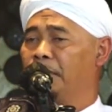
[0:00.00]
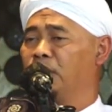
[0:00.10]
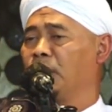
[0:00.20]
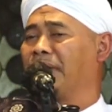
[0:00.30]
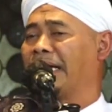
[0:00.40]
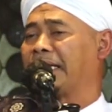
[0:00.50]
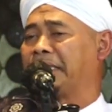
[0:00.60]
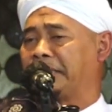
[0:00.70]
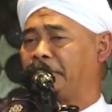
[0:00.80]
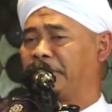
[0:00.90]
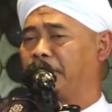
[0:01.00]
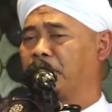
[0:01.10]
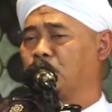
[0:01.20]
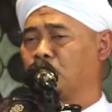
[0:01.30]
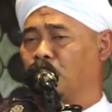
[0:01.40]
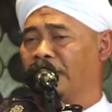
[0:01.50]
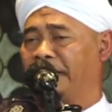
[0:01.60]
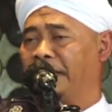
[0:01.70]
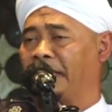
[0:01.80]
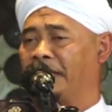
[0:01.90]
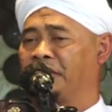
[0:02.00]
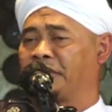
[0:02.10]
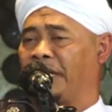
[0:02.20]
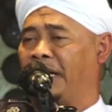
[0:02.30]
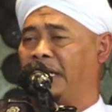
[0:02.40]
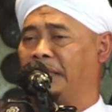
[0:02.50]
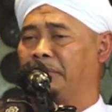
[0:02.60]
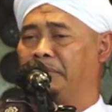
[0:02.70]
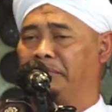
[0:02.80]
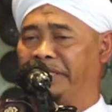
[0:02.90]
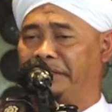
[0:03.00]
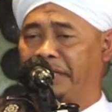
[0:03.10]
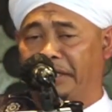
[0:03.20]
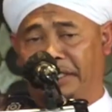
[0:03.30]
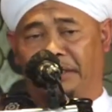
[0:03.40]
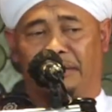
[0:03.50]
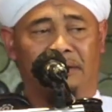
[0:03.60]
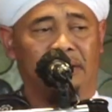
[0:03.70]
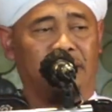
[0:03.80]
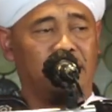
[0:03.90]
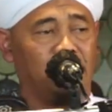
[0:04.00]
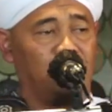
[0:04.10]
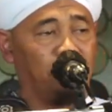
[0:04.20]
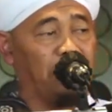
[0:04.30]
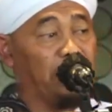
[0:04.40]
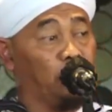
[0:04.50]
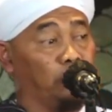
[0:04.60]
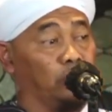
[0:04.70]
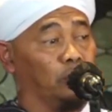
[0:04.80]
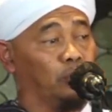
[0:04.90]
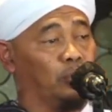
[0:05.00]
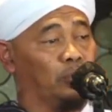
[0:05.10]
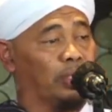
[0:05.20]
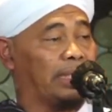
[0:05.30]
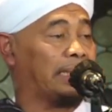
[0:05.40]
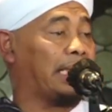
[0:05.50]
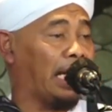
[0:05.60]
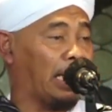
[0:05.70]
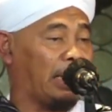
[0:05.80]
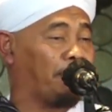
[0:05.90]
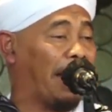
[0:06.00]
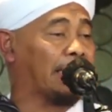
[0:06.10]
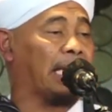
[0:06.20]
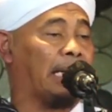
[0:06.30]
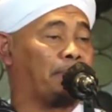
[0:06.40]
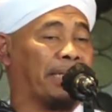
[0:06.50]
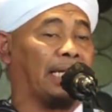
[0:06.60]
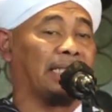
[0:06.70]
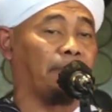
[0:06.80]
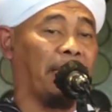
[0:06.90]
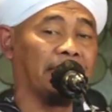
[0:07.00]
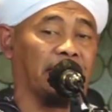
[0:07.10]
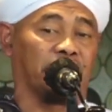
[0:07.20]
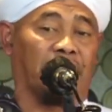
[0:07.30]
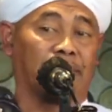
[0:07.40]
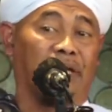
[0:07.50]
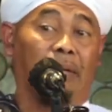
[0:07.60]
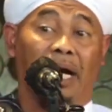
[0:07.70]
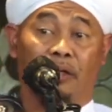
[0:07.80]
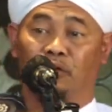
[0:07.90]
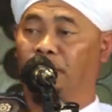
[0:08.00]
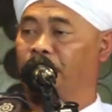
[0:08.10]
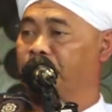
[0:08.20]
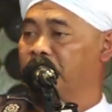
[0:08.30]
Beliau mengarang kitab yang berjudul Ilal Islam min Jadid menuju ke kepada peradaban Islam yang baru.